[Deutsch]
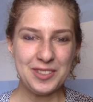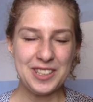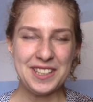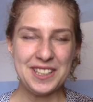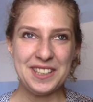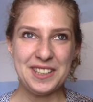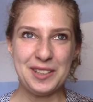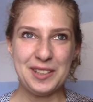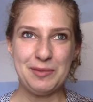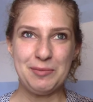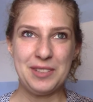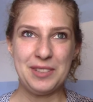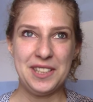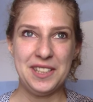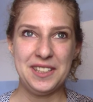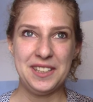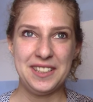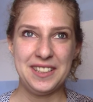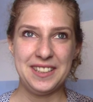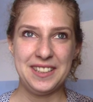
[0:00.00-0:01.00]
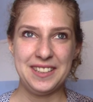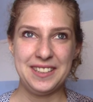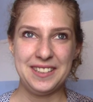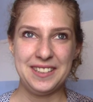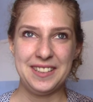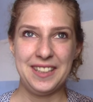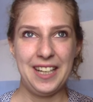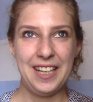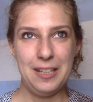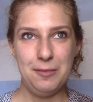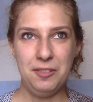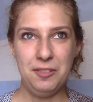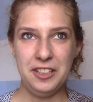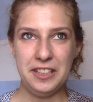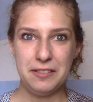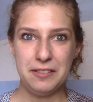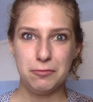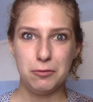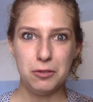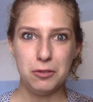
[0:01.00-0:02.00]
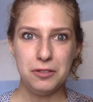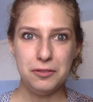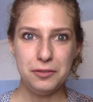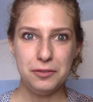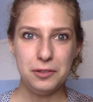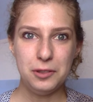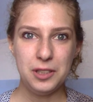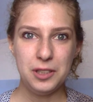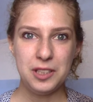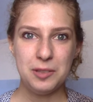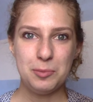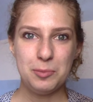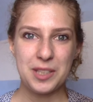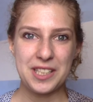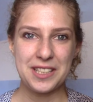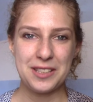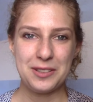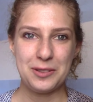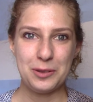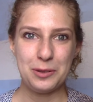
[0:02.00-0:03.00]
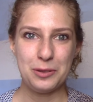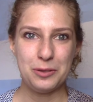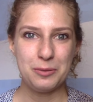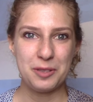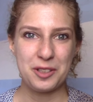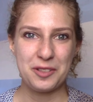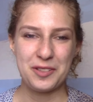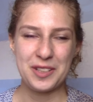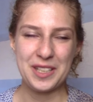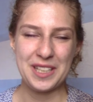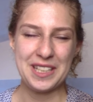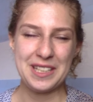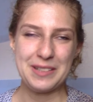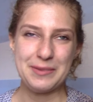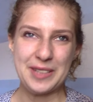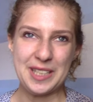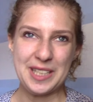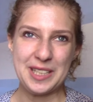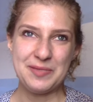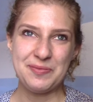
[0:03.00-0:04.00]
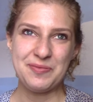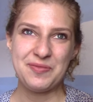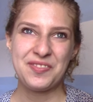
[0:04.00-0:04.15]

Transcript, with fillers: Ich habe mich halbwegs wohl gefühlt, ein bisschen noch komisch vor der Kamera.